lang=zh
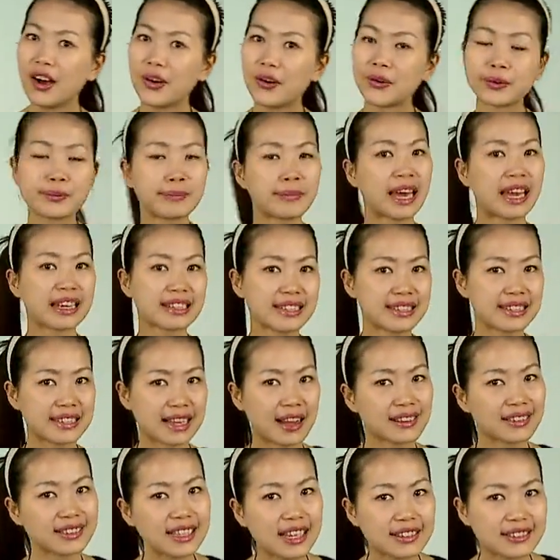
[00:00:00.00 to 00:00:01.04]
我们来
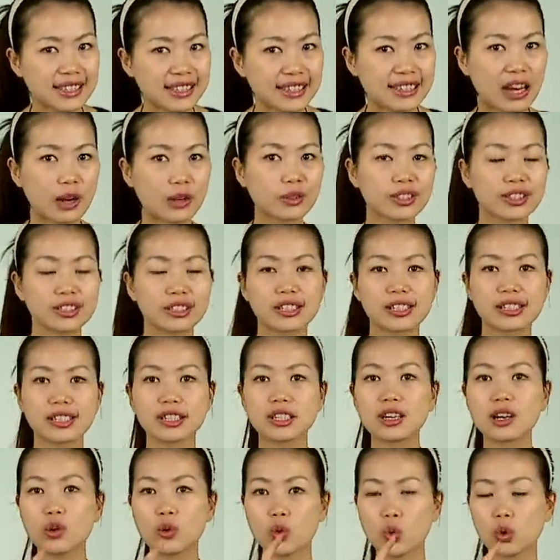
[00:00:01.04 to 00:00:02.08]
想想这道题的一
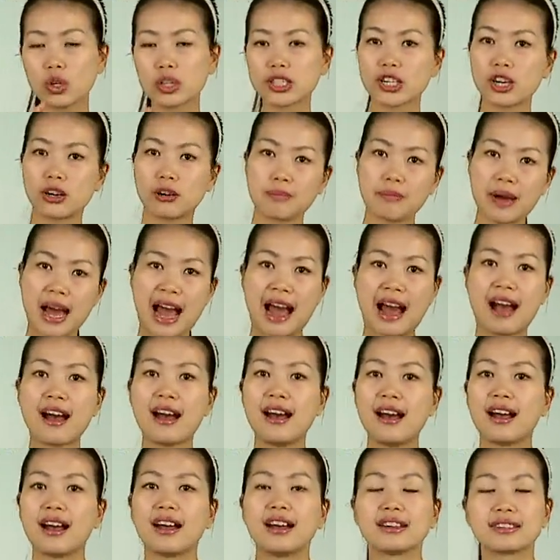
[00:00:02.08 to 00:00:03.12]
个过程吧，
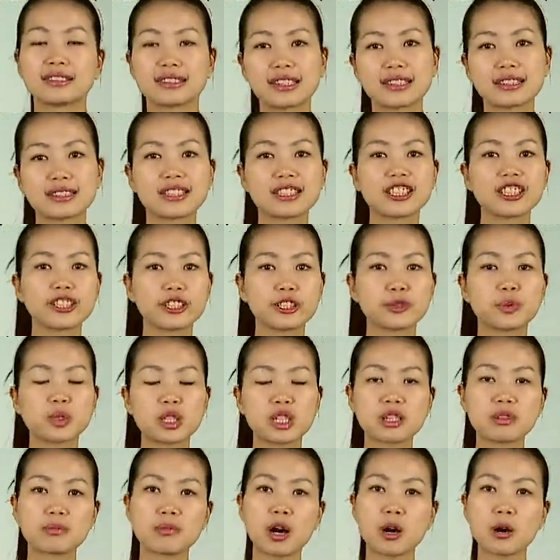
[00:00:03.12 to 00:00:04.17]
在这儿是不
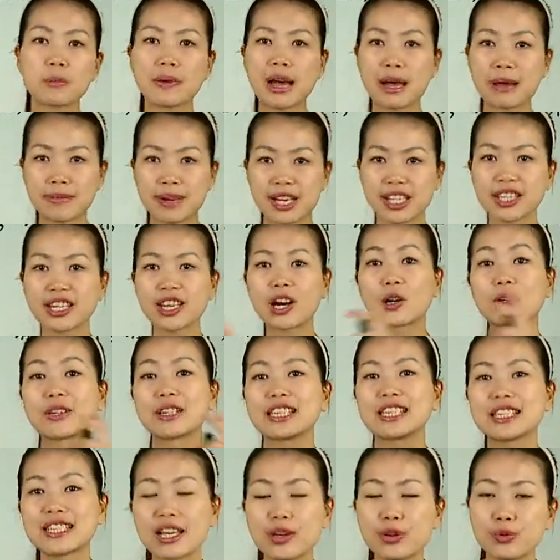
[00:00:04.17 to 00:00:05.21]
是猫妈妈钓了
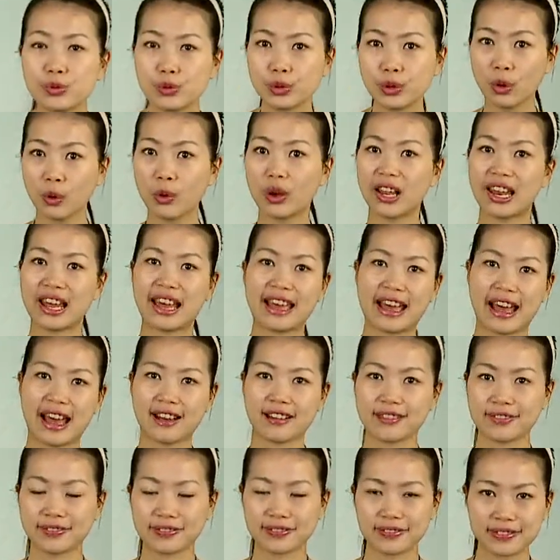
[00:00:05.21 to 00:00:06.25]
一些鱼回来呀？
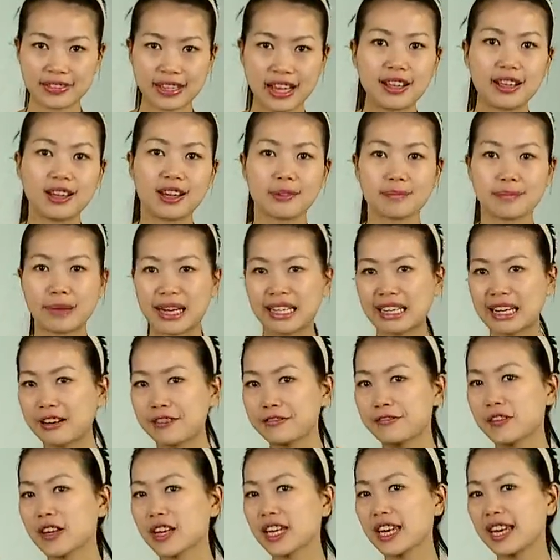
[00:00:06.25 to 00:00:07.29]
嗯，把它
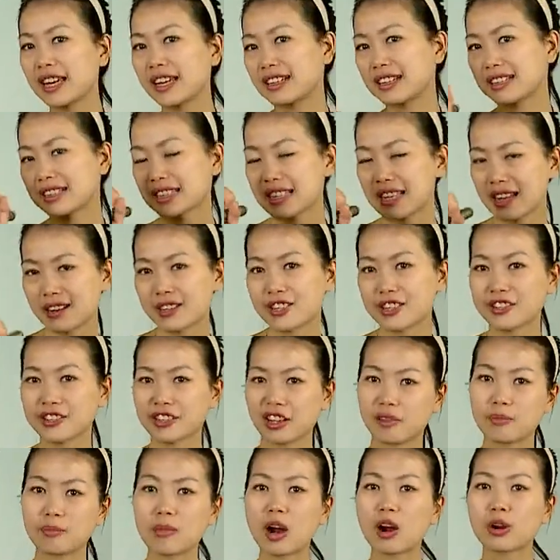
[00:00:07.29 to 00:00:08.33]
分给了三只
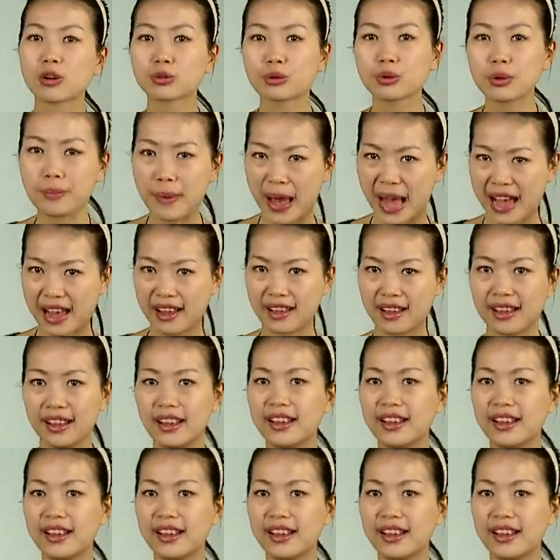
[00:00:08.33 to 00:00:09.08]
小猫，对吧？